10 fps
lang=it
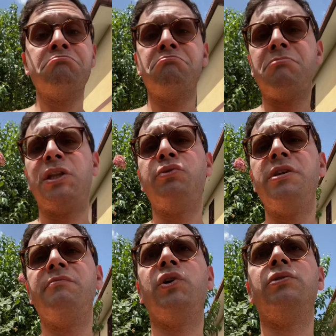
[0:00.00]
Ma ad
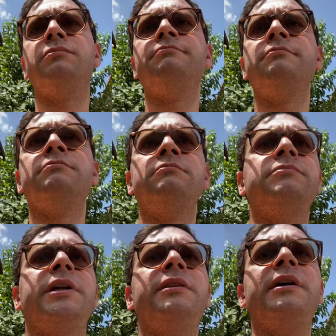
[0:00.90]
ogni modo,
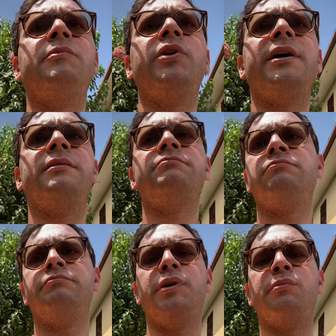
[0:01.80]
prendiamola
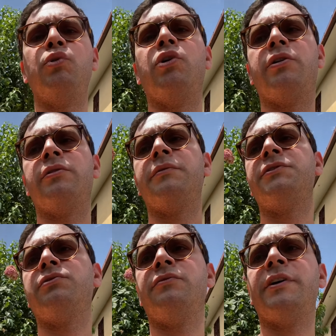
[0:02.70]
per buono
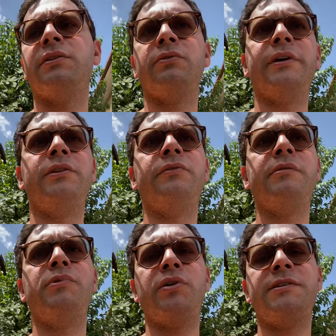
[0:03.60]
questo fatto che
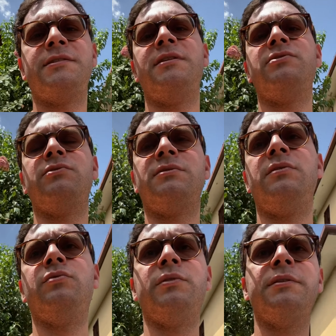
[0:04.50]
dovrebbero essere i
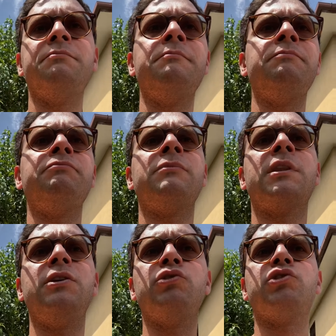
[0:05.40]
sostituti.
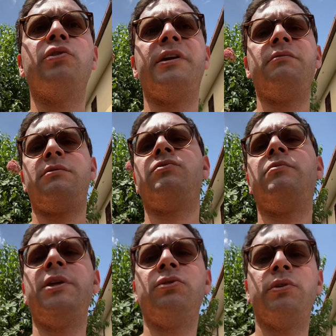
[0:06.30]
Io so che in questo
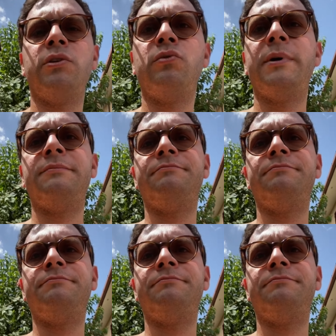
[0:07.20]
momento la Roma